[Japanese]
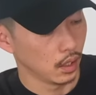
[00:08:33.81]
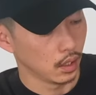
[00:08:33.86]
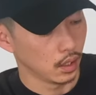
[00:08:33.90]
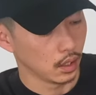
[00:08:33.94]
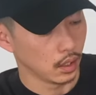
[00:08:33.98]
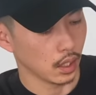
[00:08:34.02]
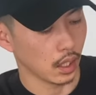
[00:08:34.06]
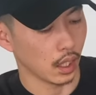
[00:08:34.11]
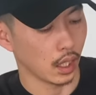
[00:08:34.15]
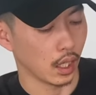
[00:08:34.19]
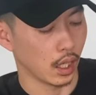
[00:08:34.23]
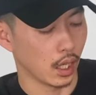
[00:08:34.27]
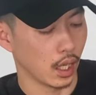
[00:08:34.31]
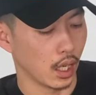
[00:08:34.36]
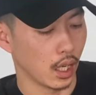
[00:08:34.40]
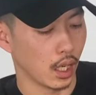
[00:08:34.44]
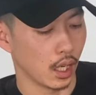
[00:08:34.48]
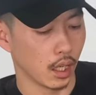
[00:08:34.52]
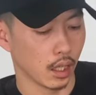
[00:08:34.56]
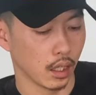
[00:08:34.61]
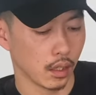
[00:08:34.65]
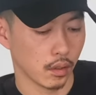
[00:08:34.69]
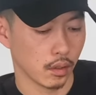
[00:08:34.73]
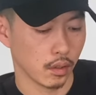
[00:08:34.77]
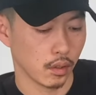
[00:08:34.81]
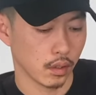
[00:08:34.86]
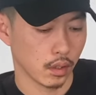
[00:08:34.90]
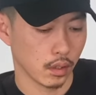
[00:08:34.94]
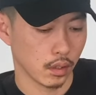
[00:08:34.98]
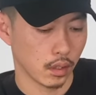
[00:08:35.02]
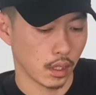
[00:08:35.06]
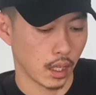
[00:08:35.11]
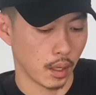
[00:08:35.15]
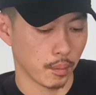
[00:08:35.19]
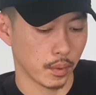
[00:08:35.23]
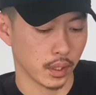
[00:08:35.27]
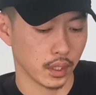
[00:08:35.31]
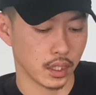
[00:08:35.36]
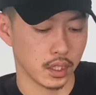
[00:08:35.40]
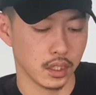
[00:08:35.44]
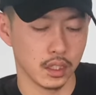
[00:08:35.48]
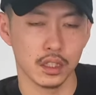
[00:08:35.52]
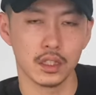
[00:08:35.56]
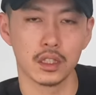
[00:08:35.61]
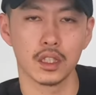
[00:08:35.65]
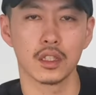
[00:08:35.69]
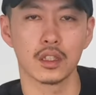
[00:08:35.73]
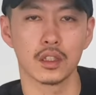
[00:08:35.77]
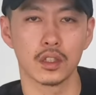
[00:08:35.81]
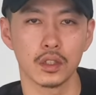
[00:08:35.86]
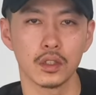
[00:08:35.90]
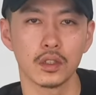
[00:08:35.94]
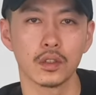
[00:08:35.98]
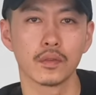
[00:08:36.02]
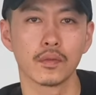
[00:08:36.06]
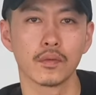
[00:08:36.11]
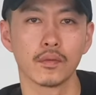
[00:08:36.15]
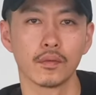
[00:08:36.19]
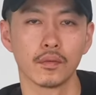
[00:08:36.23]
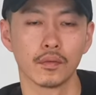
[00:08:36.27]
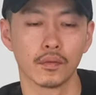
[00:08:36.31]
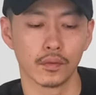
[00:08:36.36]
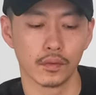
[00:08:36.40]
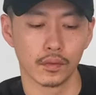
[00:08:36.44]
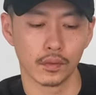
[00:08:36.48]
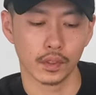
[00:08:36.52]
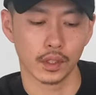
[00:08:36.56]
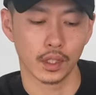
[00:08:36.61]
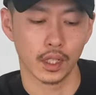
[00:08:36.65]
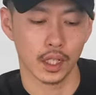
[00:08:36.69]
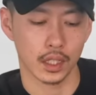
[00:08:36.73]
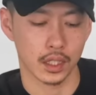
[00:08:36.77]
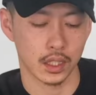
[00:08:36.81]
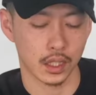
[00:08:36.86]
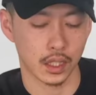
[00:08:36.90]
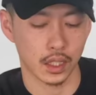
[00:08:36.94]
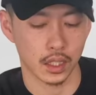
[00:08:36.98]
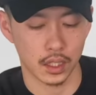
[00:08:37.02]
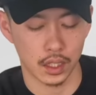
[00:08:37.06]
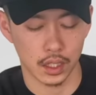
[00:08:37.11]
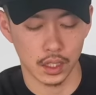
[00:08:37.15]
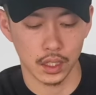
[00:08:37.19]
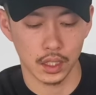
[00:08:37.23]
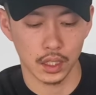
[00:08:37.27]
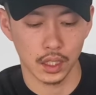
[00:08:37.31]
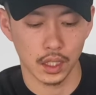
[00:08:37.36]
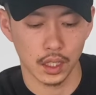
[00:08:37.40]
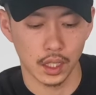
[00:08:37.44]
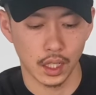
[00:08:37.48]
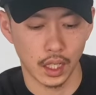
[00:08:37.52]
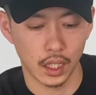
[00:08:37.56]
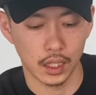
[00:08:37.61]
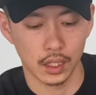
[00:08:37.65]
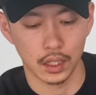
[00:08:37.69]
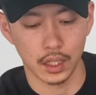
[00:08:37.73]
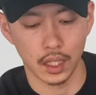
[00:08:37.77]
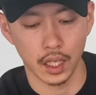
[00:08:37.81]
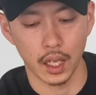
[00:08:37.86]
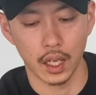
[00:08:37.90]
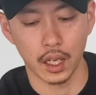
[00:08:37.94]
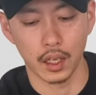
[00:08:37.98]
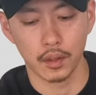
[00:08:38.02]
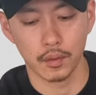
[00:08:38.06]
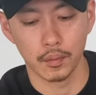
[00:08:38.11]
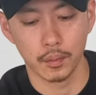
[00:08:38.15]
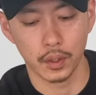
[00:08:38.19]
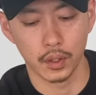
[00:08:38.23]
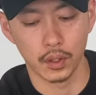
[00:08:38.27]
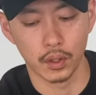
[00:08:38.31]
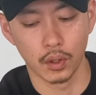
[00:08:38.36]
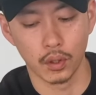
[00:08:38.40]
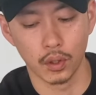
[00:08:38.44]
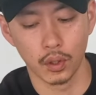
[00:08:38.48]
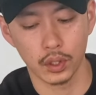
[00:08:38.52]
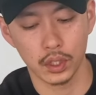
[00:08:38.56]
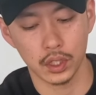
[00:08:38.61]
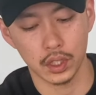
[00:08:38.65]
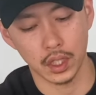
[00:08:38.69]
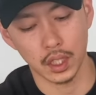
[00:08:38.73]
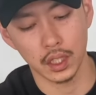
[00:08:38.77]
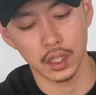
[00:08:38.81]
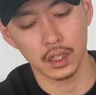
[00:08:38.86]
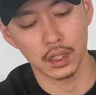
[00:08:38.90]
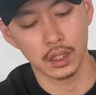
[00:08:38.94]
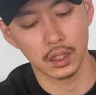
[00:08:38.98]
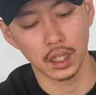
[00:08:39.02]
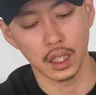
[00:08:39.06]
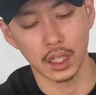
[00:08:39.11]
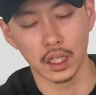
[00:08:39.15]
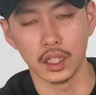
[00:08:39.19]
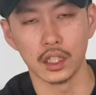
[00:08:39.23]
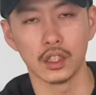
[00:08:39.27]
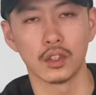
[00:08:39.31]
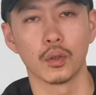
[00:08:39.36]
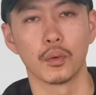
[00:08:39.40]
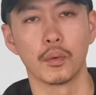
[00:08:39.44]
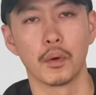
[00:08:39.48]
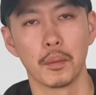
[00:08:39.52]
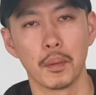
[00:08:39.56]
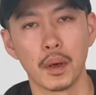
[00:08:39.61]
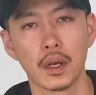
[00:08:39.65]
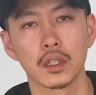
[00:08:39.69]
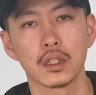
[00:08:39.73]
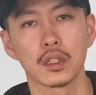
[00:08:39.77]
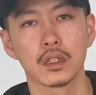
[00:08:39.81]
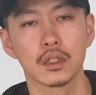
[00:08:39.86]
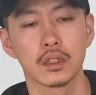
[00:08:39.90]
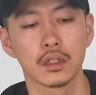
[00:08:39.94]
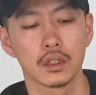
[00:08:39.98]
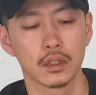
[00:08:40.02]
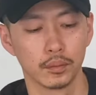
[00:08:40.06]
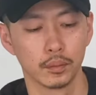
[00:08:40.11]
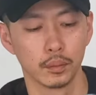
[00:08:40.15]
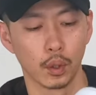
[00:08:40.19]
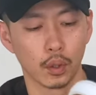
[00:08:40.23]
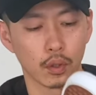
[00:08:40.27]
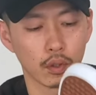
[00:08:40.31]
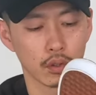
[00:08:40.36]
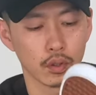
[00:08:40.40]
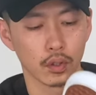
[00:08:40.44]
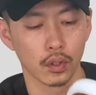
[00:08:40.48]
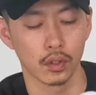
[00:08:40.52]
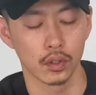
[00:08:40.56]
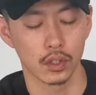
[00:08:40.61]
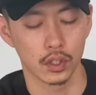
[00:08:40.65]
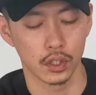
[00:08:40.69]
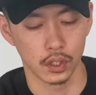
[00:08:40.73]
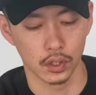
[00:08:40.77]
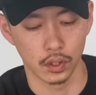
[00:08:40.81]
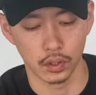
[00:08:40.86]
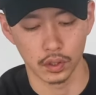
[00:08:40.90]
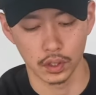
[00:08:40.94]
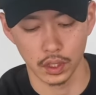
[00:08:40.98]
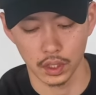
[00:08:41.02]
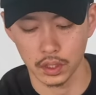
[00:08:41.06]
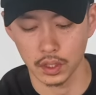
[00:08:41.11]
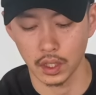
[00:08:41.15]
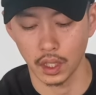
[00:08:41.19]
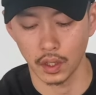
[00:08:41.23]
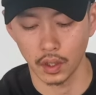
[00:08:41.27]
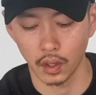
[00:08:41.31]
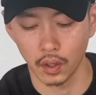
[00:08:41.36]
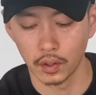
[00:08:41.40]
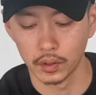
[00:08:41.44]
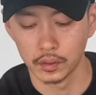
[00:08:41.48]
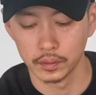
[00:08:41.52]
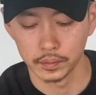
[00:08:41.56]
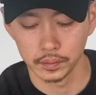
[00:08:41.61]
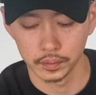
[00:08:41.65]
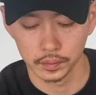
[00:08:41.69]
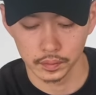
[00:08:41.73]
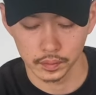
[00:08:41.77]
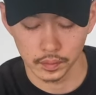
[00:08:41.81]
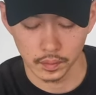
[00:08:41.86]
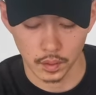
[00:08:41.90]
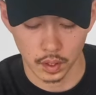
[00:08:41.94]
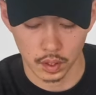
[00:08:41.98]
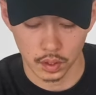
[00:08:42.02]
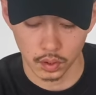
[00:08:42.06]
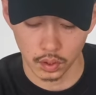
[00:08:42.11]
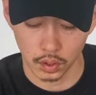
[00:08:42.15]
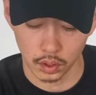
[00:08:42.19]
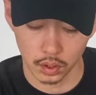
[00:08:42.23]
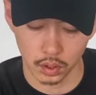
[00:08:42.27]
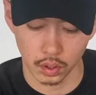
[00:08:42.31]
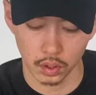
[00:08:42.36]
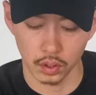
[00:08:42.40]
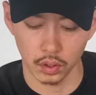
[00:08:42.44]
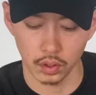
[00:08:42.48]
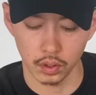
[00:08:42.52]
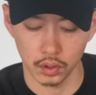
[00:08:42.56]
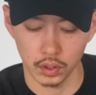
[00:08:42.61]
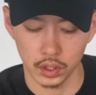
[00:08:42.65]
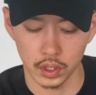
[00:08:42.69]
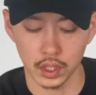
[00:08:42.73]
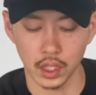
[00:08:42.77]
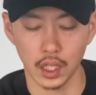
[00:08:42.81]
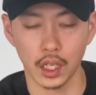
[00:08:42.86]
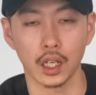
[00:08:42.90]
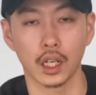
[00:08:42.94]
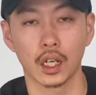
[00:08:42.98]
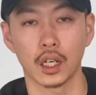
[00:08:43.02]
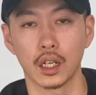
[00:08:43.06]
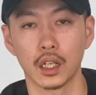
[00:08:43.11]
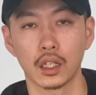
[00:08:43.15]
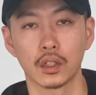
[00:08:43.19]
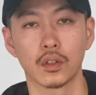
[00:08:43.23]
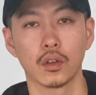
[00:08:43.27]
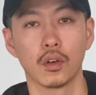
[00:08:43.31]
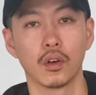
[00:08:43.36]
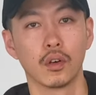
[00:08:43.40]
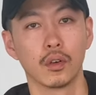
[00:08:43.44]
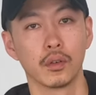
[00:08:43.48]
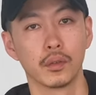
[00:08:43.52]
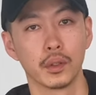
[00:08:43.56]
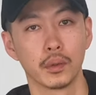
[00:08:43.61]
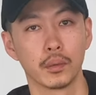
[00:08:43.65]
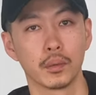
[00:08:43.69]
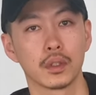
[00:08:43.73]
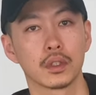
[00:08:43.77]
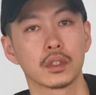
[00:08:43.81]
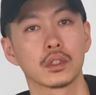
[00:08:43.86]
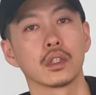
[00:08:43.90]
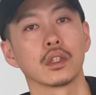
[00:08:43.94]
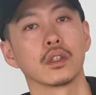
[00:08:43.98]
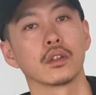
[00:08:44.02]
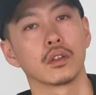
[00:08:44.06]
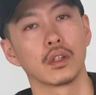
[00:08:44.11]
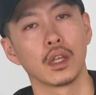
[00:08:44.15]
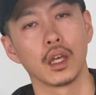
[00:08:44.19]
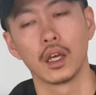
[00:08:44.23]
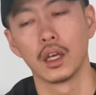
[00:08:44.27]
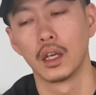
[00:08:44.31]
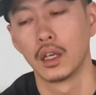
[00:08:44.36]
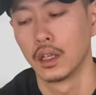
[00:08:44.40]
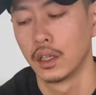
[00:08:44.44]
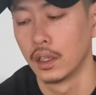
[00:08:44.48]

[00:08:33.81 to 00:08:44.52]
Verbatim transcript: だからあんまり気にせず、うん、ガシガシ履いて、まあ、汚していったらいいと思います。僕の持論ですけど、そういう人多いんじゃないかなと思いますけどね、